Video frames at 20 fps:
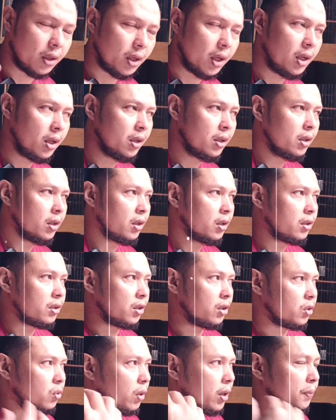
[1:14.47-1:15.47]
ya
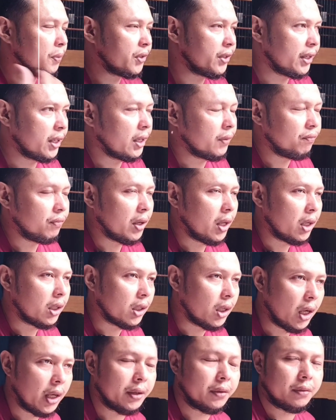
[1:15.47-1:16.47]
sesuai pesanan
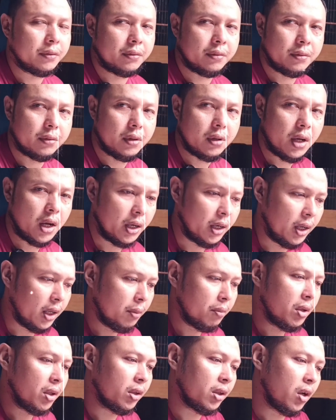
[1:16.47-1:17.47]
pelanggan ada
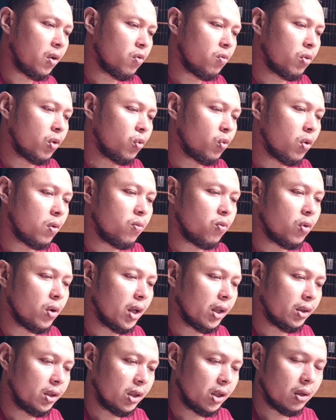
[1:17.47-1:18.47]
yang minta umur 2
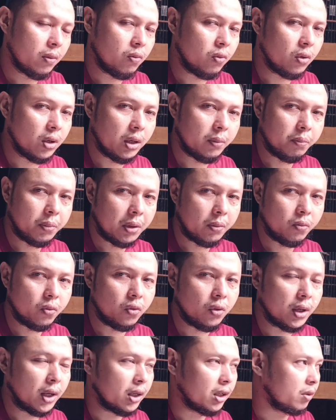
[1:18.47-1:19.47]
bulan, 3 bulan, 4
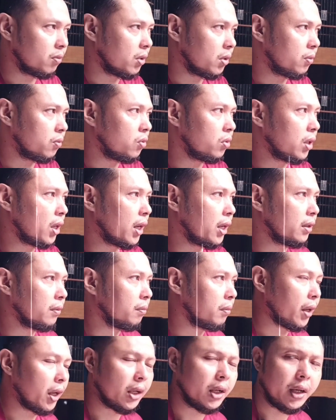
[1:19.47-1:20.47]
bulan, 5 bulan,
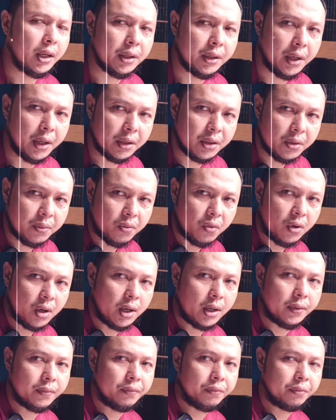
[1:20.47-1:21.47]
mereka inden
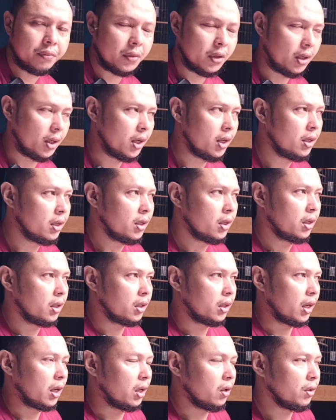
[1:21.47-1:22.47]
semua. Ya.
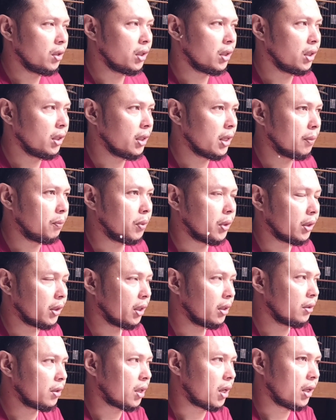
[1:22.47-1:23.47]
Kalau ingin
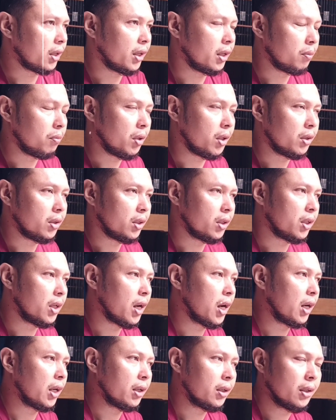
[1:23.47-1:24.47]
dapatkan terakin B3
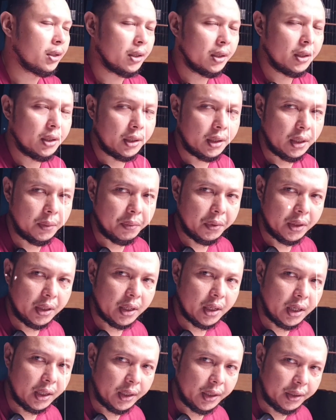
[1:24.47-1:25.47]
di
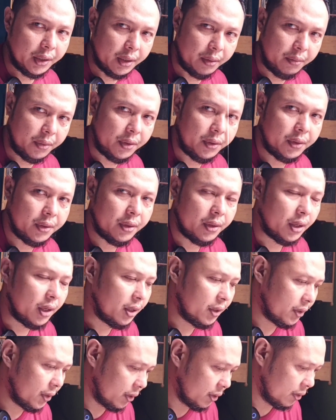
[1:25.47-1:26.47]
peternakan kami, ya.